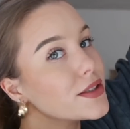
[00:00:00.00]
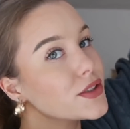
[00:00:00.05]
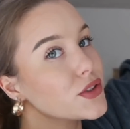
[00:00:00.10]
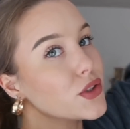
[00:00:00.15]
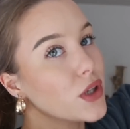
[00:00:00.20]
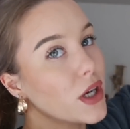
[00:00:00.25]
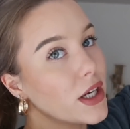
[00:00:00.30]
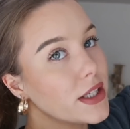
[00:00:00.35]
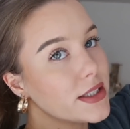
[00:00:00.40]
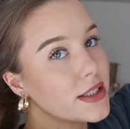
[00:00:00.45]

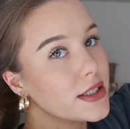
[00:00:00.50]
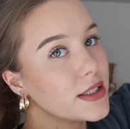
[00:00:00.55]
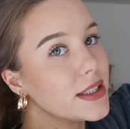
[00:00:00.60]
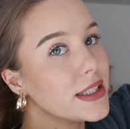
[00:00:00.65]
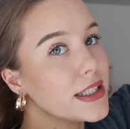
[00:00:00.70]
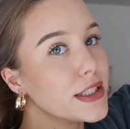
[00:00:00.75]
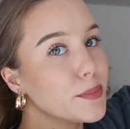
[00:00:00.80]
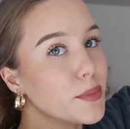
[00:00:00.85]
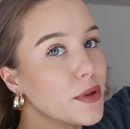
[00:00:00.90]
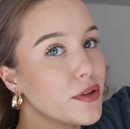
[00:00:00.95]
So Leute,
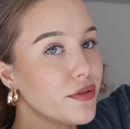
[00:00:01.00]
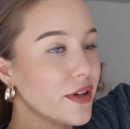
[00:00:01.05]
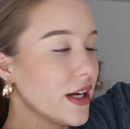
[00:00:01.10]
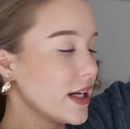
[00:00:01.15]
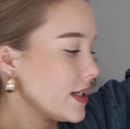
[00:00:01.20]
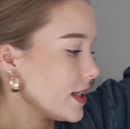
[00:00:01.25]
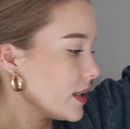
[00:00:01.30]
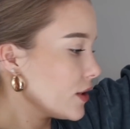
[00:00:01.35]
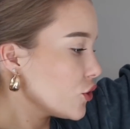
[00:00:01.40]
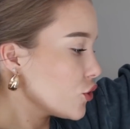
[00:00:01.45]
ich bin
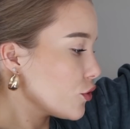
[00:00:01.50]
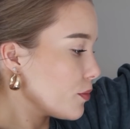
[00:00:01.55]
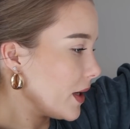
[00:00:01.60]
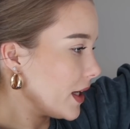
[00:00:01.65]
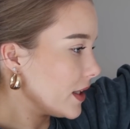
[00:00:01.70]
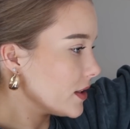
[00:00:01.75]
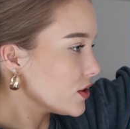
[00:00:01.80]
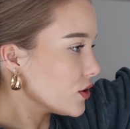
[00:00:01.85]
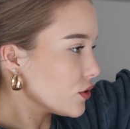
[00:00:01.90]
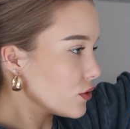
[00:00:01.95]
fertig
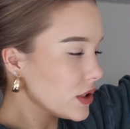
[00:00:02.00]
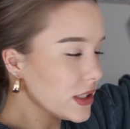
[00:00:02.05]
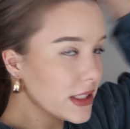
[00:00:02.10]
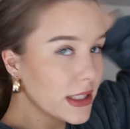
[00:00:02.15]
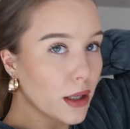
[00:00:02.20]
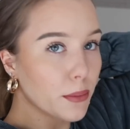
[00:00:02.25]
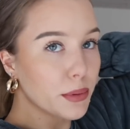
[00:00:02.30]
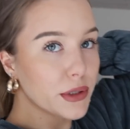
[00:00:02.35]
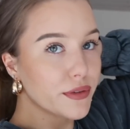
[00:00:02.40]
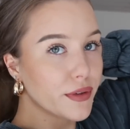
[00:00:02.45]
geschminkt und ich
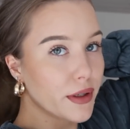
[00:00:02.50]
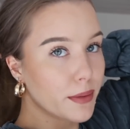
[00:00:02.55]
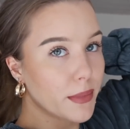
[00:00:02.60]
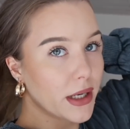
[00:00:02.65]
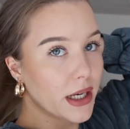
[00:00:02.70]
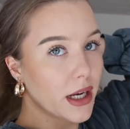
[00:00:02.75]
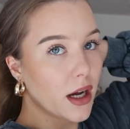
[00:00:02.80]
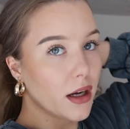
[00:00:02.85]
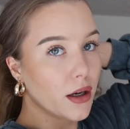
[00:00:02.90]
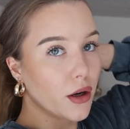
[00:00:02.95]
glaube, ich werde
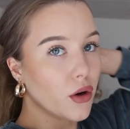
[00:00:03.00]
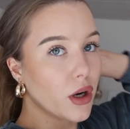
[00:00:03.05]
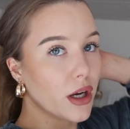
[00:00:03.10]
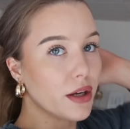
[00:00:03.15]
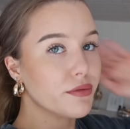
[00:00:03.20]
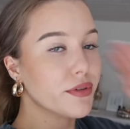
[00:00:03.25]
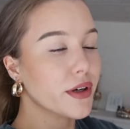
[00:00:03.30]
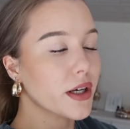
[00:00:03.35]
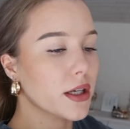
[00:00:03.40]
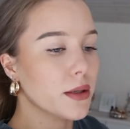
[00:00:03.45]
meine Haare auch
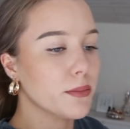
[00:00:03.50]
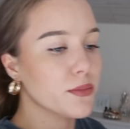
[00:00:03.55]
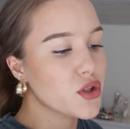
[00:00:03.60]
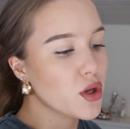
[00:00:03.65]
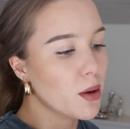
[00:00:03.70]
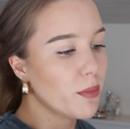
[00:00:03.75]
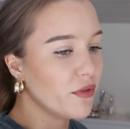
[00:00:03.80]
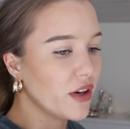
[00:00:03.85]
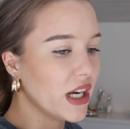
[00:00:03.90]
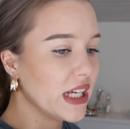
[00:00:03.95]
einfach in einem
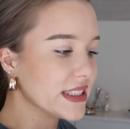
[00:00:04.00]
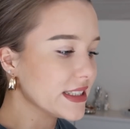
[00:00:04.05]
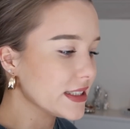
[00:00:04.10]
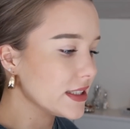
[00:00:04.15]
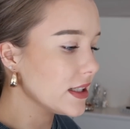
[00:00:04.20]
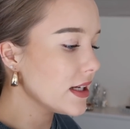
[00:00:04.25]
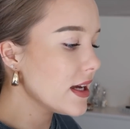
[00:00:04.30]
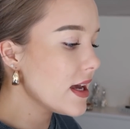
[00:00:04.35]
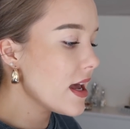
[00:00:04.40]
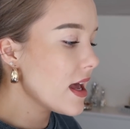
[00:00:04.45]
Zopf
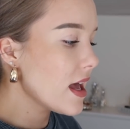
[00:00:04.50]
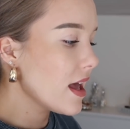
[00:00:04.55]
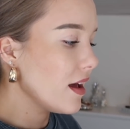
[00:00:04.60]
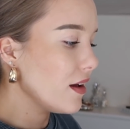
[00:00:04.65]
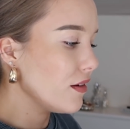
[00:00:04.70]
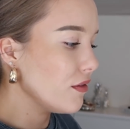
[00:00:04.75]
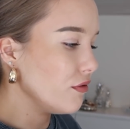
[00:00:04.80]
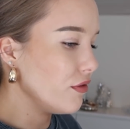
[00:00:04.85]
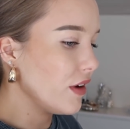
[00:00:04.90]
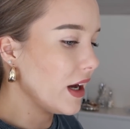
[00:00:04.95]
lassen,
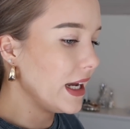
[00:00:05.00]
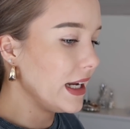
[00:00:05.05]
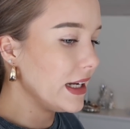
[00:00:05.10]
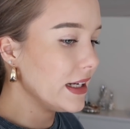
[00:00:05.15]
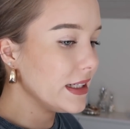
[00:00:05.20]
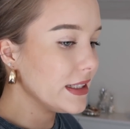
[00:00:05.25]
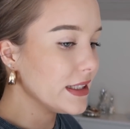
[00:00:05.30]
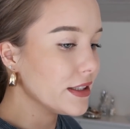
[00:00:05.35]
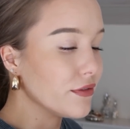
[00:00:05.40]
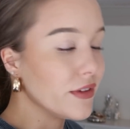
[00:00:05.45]

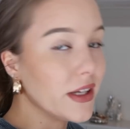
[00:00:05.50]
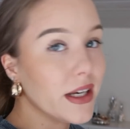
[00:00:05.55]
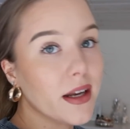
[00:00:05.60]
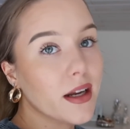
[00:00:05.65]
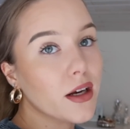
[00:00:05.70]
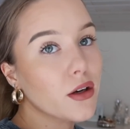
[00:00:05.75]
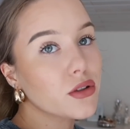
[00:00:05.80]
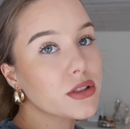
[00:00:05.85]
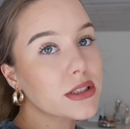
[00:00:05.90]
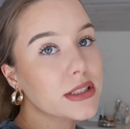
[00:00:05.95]
weil ich
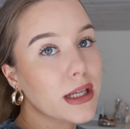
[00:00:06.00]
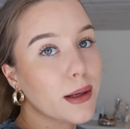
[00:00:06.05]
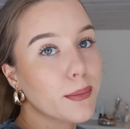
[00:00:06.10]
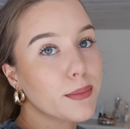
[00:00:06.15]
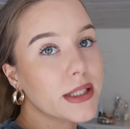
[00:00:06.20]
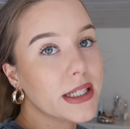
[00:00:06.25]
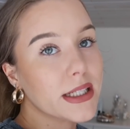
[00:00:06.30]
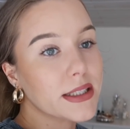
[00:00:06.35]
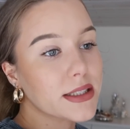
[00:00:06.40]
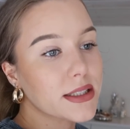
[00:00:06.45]
wenig Lust habe,
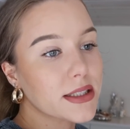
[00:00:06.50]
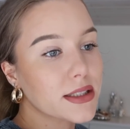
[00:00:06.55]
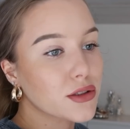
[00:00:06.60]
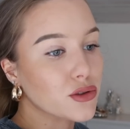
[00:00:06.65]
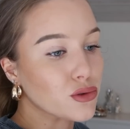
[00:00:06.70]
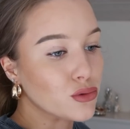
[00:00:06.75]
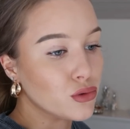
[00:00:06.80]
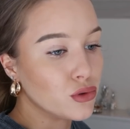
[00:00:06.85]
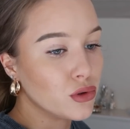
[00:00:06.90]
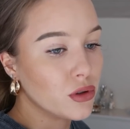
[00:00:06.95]
die jetzt
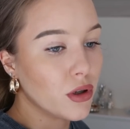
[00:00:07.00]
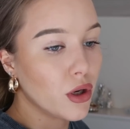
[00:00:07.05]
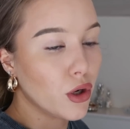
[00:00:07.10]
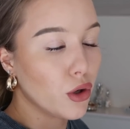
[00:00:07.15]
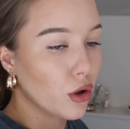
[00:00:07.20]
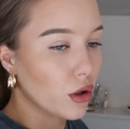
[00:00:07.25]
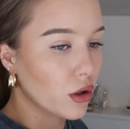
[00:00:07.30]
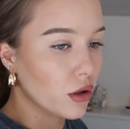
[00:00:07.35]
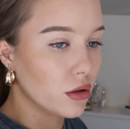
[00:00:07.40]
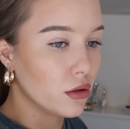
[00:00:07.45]
zu
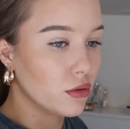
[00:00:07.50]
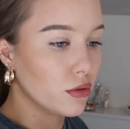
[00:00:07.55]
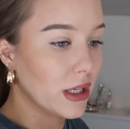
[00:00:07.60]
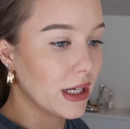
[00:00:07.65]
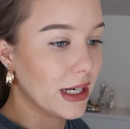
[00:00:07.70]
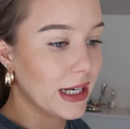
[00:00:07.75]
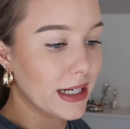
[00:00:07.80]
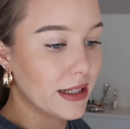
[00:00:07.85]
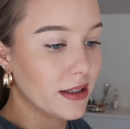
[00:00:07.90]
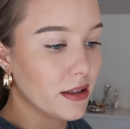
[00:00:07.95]
locken oder
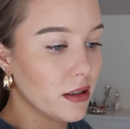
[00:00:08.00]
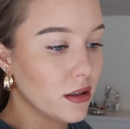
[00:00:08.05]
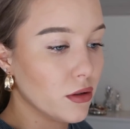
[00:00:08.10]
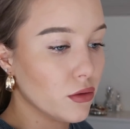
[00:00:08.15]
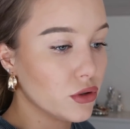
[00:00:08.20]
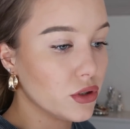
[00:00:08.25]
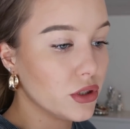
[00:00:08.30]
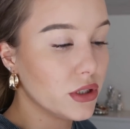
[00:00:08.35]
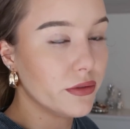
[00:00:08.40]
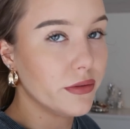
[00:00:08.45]
glätten
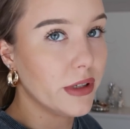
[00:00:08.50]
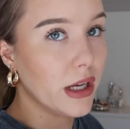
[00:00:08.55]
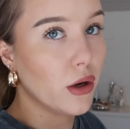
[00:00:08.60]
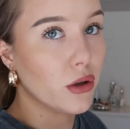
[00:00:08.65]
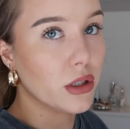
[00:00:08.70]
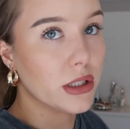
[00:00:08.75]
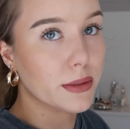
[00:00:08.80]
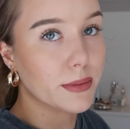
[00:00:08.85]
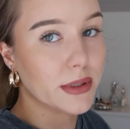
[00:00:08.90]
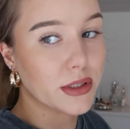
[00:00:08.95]
und wir
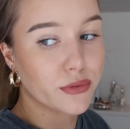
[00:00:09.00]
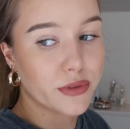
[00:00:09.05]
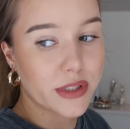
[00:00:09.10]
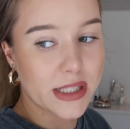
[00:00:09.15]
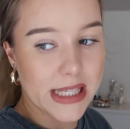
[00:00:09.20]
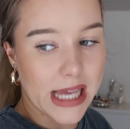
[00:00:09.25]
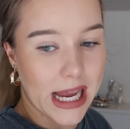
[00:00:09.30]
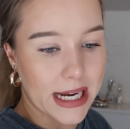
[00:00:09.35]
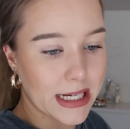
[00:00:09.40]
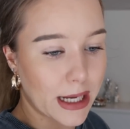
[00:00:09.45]
auch nicht mehr so viel
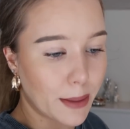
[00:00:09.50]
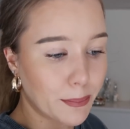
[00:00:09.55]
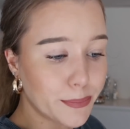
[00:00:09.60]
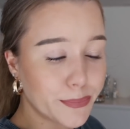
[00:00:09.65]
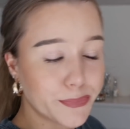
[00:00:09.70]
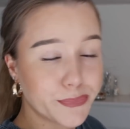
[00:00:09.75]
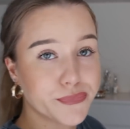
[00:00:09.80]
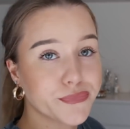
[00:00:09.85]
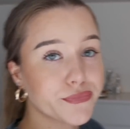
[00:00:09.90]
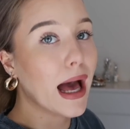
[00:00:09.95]
Zeit haben.
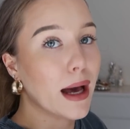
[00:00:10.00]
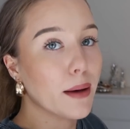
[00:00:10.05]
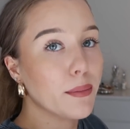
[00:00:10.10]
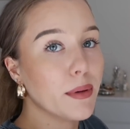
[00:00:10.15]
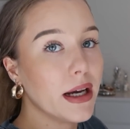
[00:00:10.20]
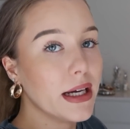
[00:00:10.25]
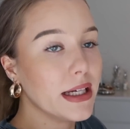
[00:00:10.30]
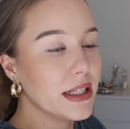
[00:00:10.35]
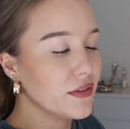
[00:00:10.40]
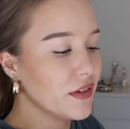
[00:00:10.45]

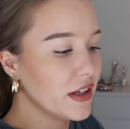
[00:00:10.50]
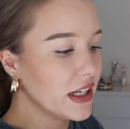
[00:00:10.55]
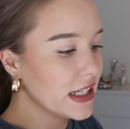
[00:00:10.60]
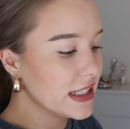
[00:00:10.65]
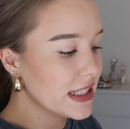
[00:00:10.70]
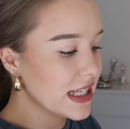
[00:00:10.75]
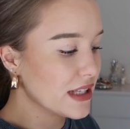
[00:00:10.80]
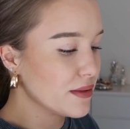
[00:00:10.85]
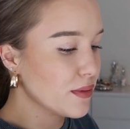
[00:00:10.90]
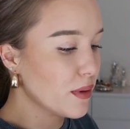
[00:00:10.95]
Aber ich werde
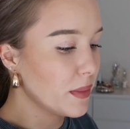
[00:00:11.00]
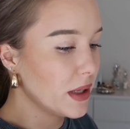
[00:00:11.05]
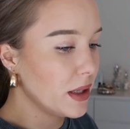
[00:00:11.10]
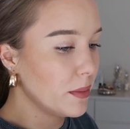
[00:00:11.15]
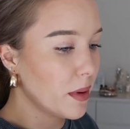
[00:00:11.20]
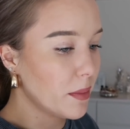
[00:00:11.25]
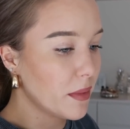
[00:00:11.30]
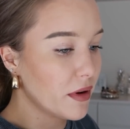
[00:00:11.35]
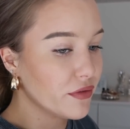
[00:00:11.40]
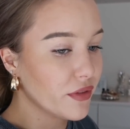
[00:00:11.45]
jetzt erstmal meine
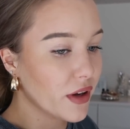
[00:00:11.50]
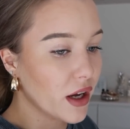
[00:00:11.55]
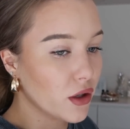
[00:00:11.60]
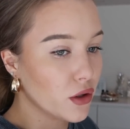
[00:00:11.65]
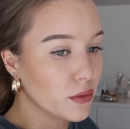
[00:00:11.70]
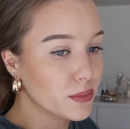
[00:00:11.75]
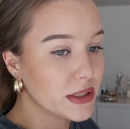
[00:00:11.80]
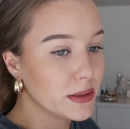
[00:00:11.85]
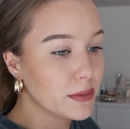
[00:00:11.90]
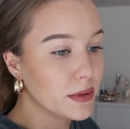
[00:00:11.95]
Mama
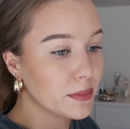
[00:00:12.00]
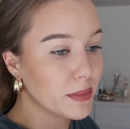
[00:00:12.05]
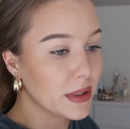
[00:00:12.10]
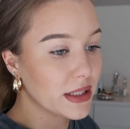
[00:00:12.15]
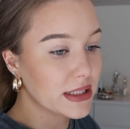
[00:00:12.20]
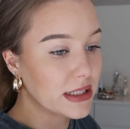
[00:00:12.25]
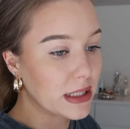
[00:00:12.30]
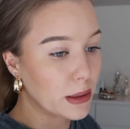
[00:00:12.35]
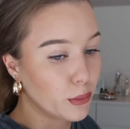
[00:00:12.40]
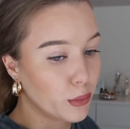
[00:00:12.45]
fragen, ob sie mit mir
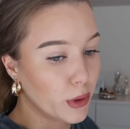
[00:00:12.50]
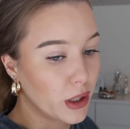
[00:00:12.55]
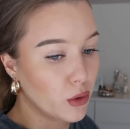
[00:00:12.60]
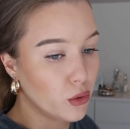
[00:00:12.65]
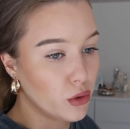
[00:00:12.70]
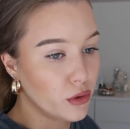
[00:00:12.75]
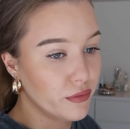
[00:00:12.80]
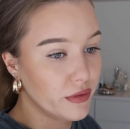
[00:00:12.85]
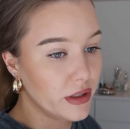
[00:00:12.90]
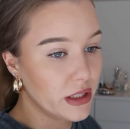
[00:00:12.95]
einen Subway
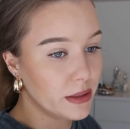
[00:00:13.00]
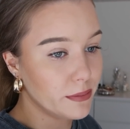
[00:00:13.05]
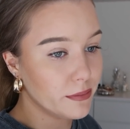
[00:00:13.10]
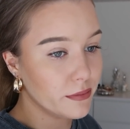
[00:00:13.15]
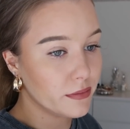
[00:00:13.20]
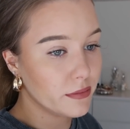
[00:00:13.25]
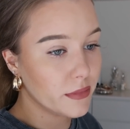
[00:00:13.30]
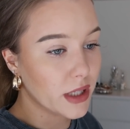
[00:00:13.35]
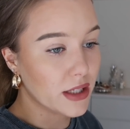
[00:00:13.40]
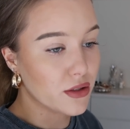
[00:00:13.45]
holen will.
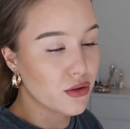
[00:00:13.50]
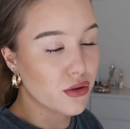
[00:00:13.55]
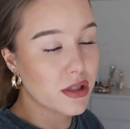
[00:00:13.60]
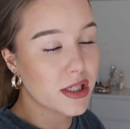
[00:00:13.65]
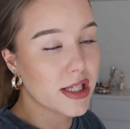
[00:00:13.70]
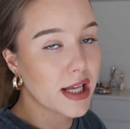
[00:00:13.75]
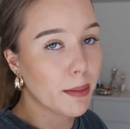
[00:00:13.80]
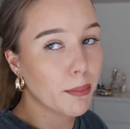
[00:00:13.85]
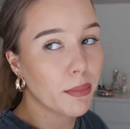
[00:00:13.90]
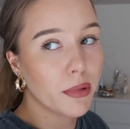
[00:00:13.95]
Also einen
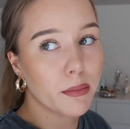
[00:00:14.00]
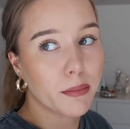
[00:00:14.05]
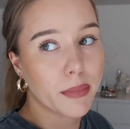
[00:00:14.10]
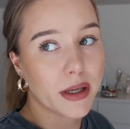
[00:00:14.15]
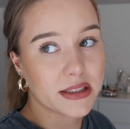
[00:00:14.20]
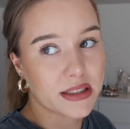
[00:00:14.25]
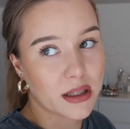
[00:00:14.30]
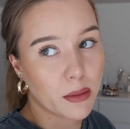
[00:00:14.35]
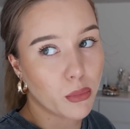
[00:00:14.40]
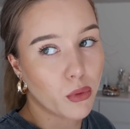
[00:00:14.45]
Sub
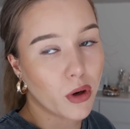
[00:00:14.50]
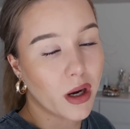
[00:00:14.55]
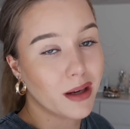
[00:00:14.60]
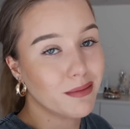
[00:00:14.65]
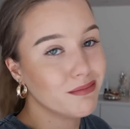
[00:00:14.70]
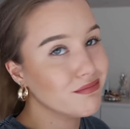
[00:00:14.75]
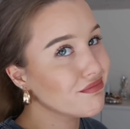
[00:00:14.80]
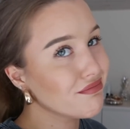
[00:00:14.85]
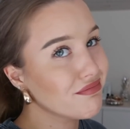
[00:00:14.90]
bei Subway.